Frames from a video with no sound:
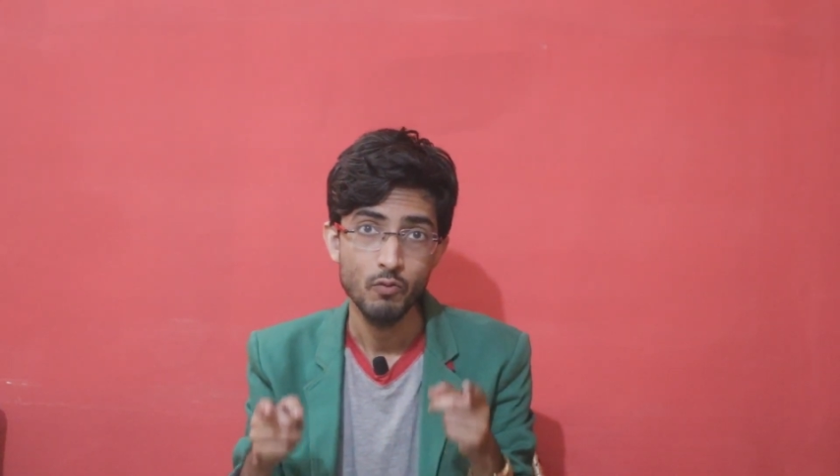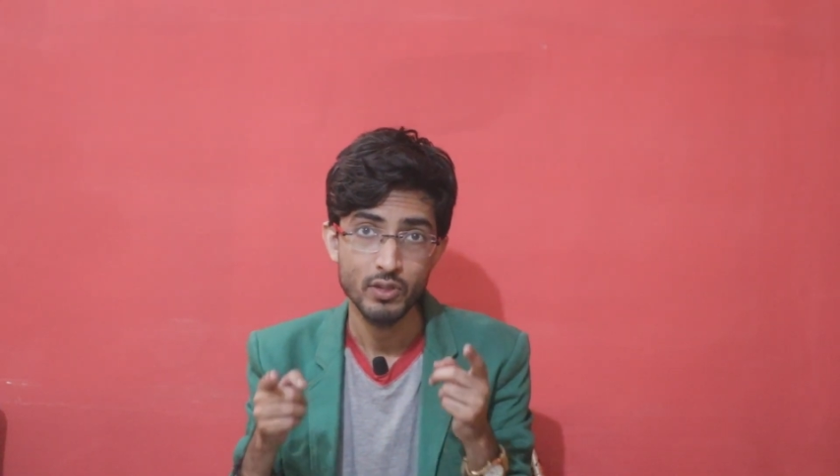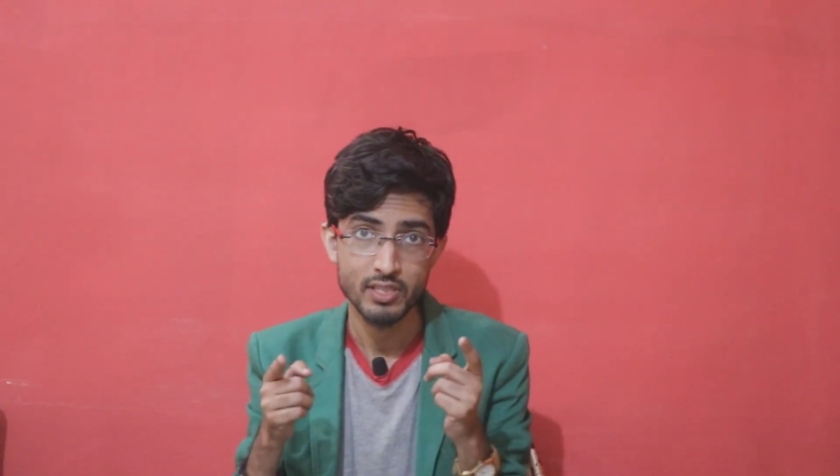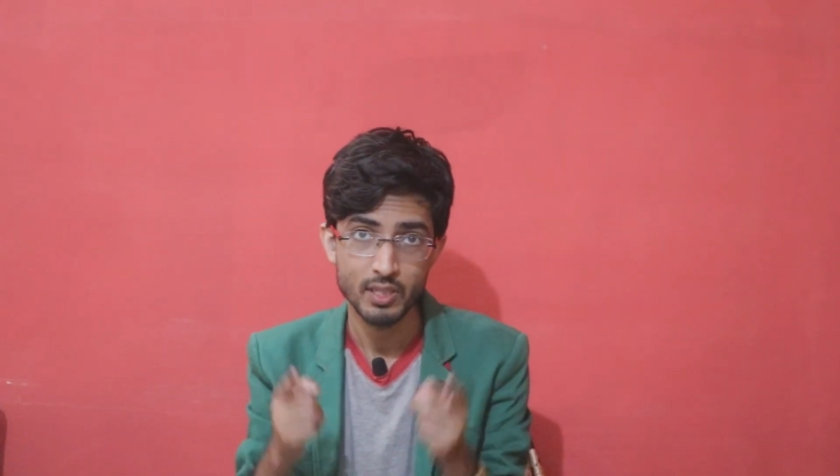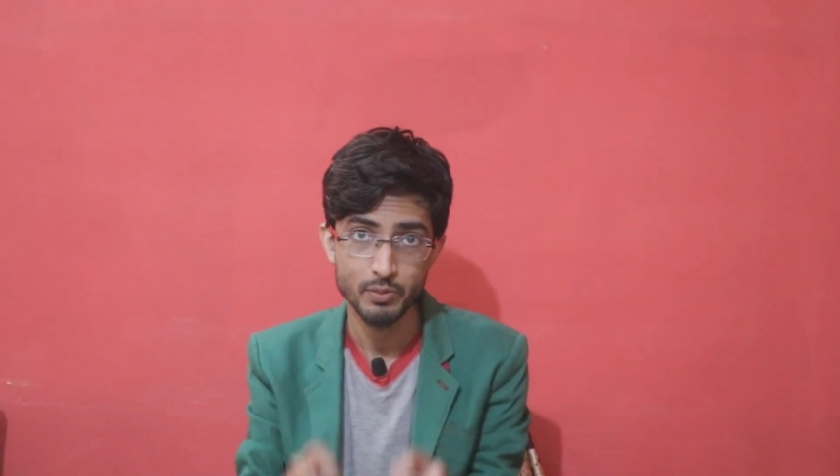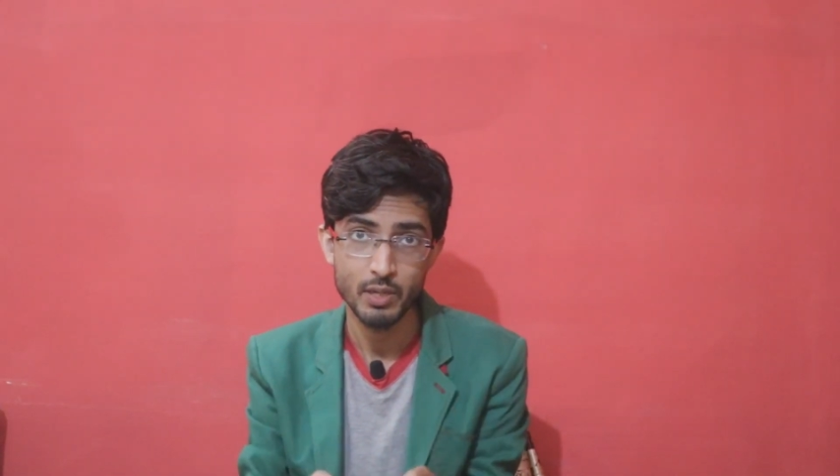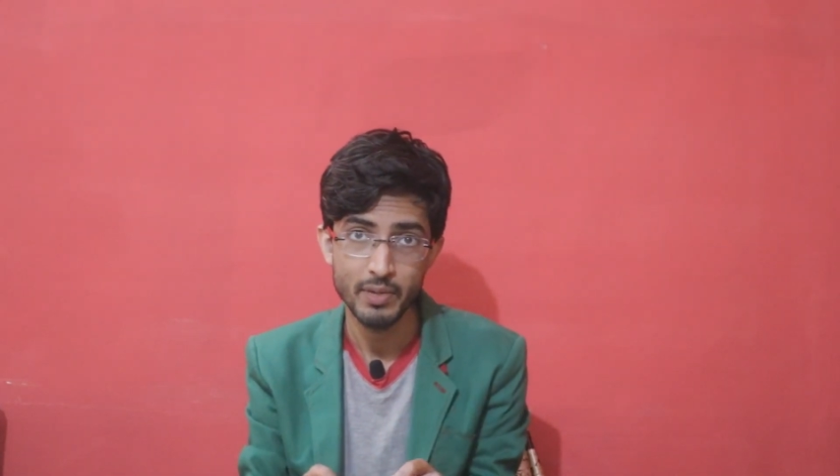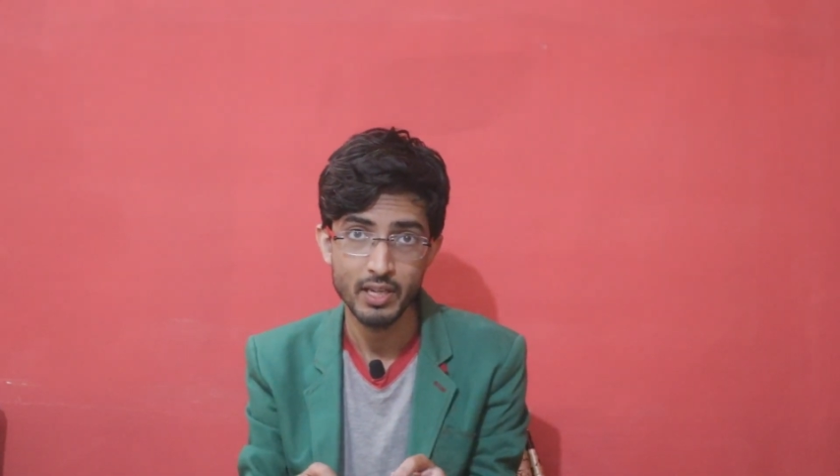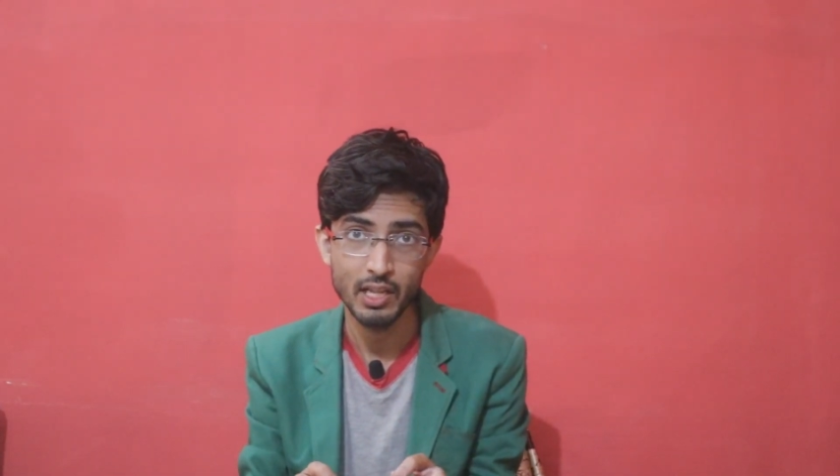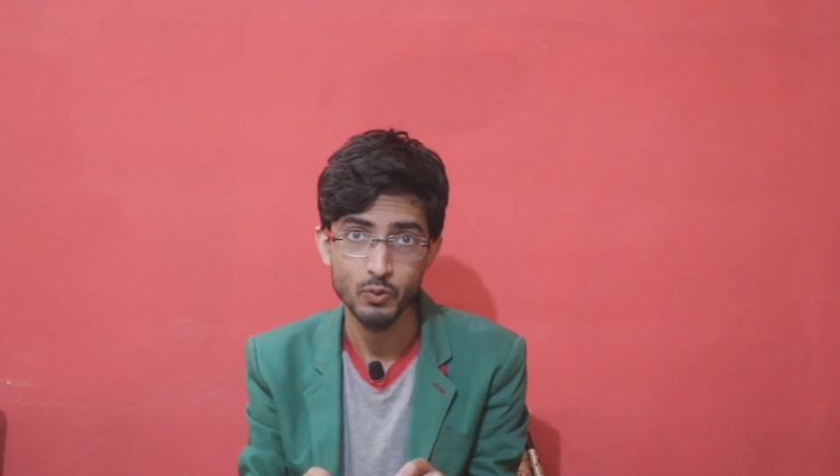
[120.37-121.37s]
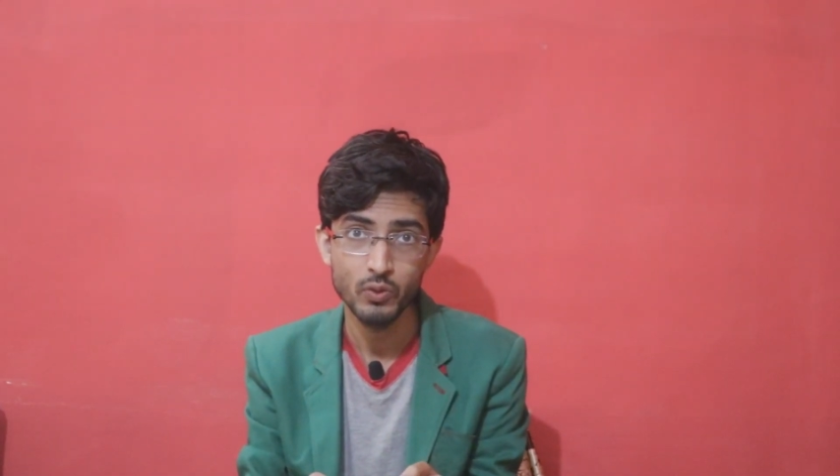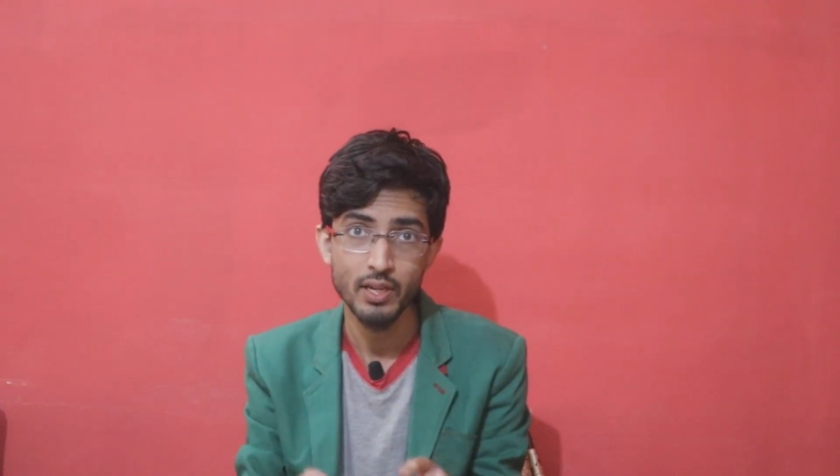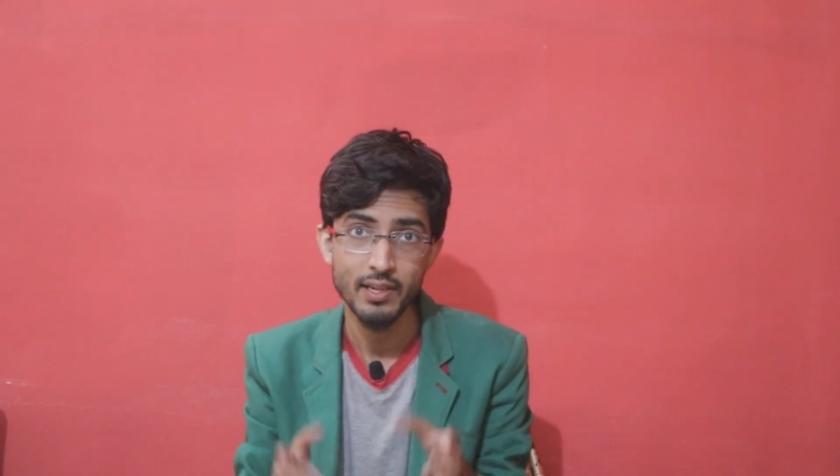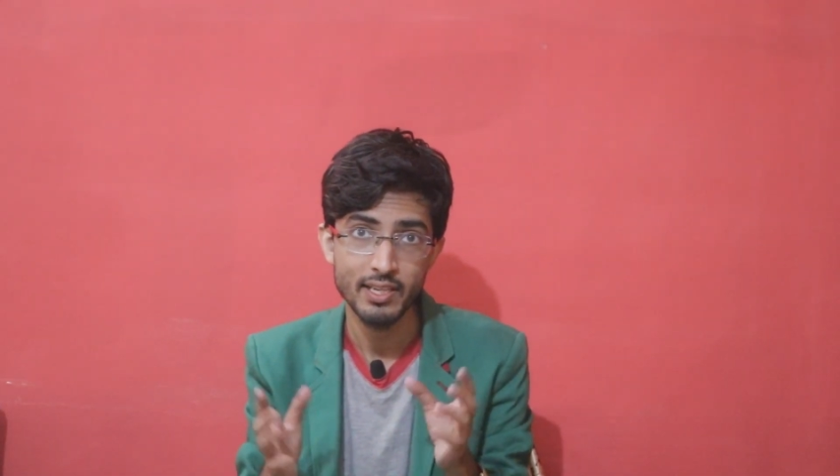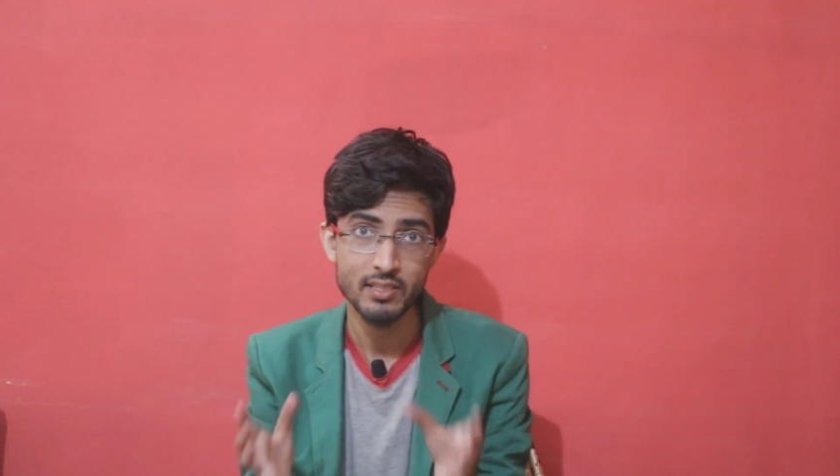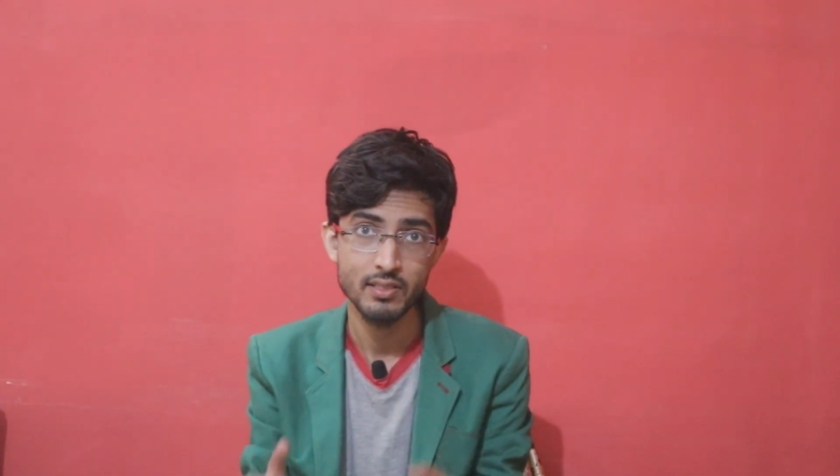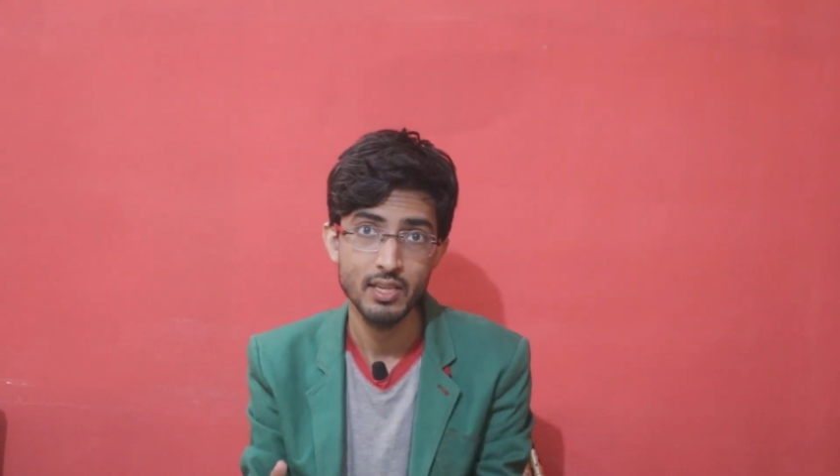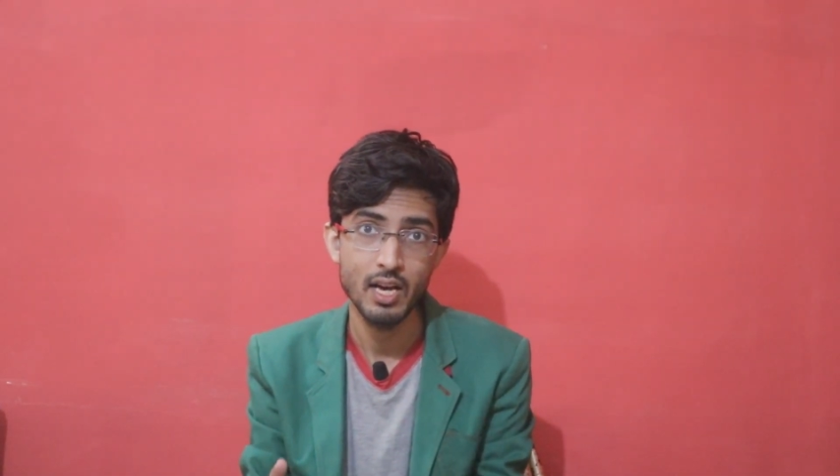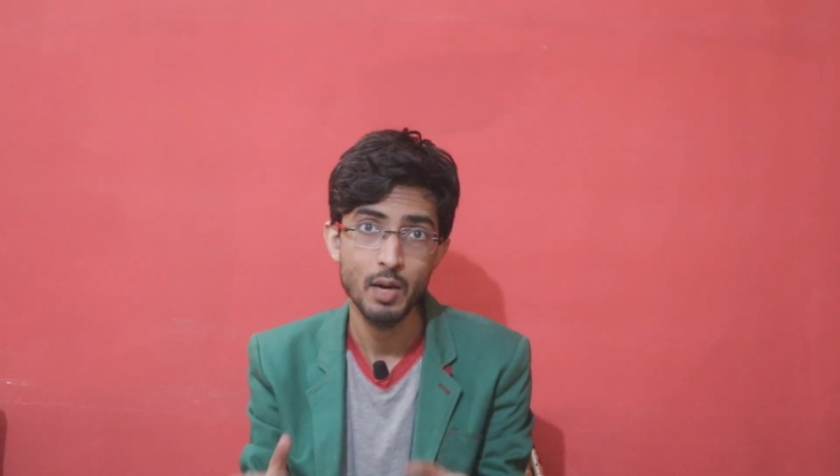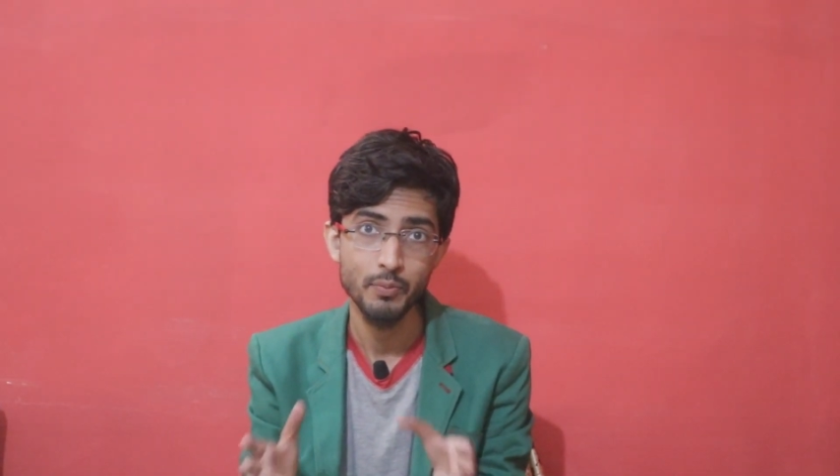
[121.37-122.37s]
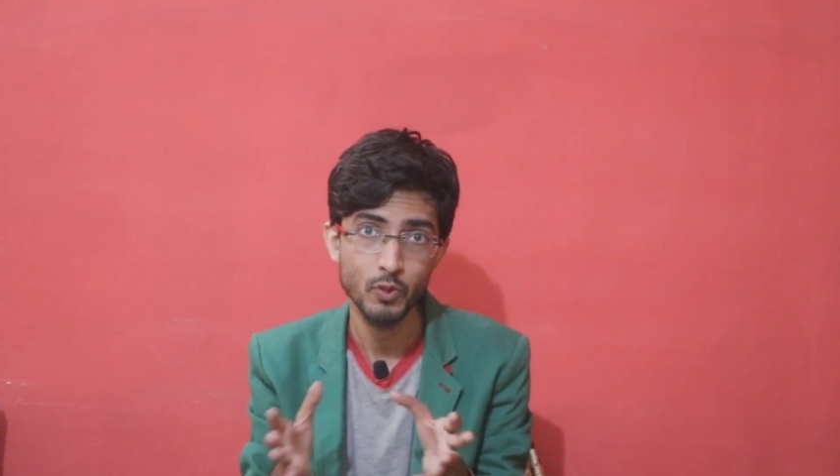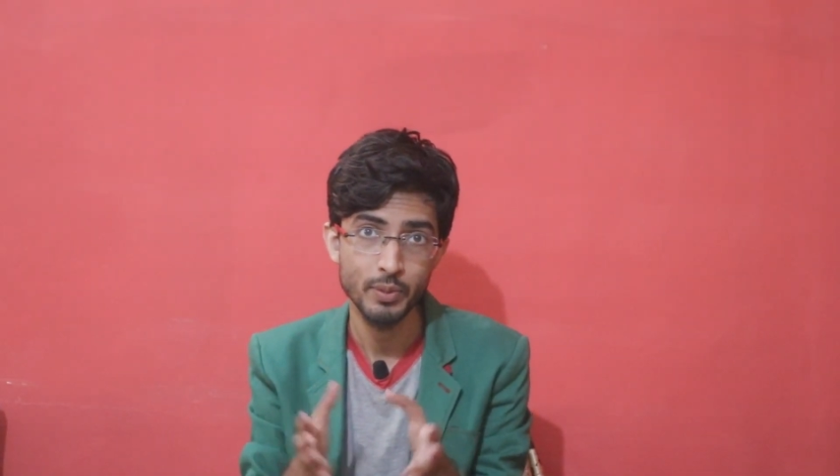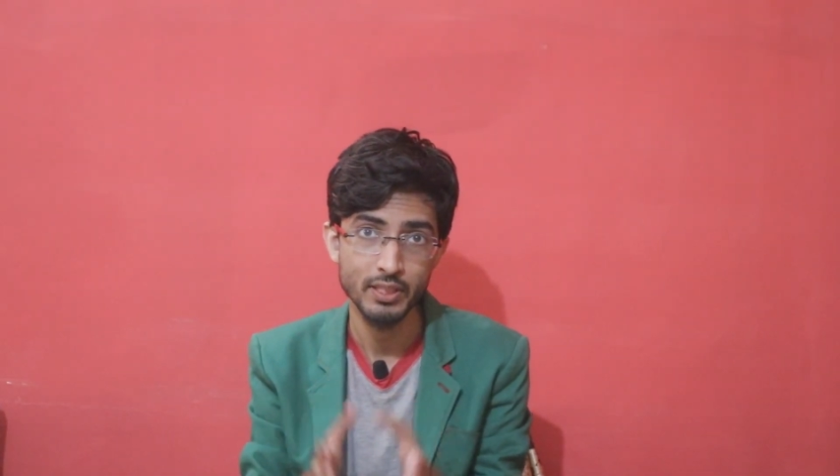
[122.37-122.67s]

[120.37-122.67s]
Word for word: वो डिस्क्रिप्शन में डाल दूँगा लिंक से आपको